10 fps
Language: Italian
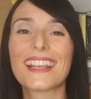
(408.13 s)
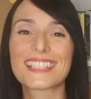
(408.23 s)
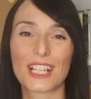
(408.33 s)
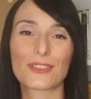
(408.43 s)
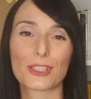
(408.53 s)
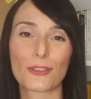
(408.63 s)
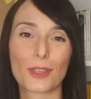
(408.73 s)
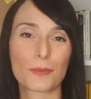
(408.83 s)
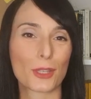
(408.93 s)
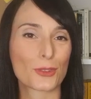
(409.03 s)
Se il video vi
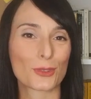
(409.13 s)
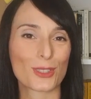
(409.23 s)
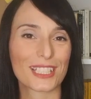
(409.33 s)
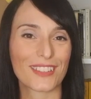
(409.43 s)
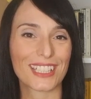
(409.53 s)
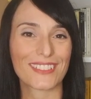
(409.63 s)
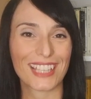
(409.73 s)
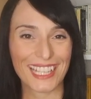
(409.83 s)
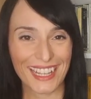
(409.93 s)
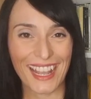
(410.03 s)
è piaciuto iscrivetevi
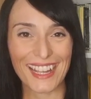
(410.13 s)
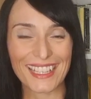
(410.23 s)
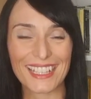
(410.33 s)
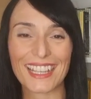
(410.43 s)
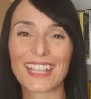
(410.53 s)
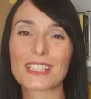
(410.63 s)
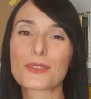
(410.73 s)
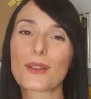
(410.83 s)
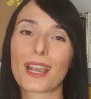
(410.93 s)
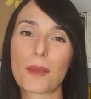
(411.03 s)
al canale e cliccate
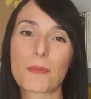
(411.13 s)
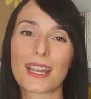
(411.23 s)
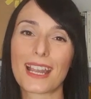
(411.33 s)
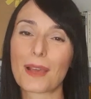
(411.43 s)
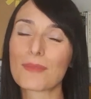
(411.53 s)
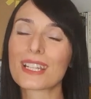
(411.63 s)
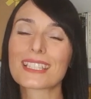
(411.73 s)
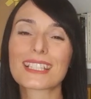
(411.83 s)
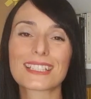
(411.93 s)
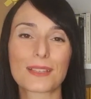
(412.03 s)
sulla campanella per
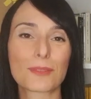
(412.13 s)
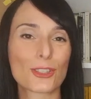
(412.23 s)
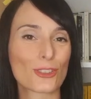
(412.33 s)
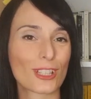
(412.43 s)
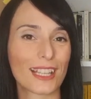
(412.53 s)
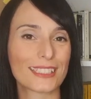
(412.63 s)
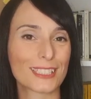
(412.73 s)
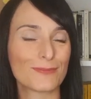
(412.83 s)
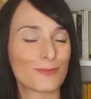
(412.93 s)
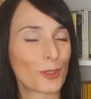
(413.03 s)
essere sempre
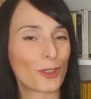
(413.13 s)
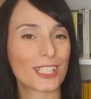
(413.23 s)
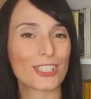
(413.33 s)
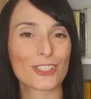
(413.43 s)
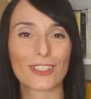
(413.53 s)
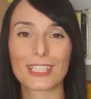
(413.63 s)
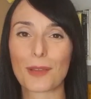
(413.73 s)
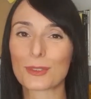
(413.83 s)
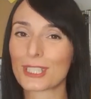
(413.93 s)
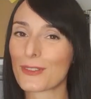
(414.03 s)
aggiornati. Noi ci
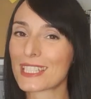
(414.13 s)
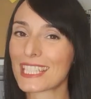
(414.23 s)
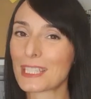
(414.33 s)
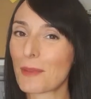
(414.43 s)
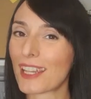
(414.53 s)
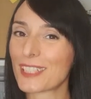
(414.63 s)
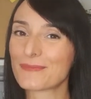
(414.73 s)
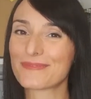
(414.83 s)
vediamo tra una settimana.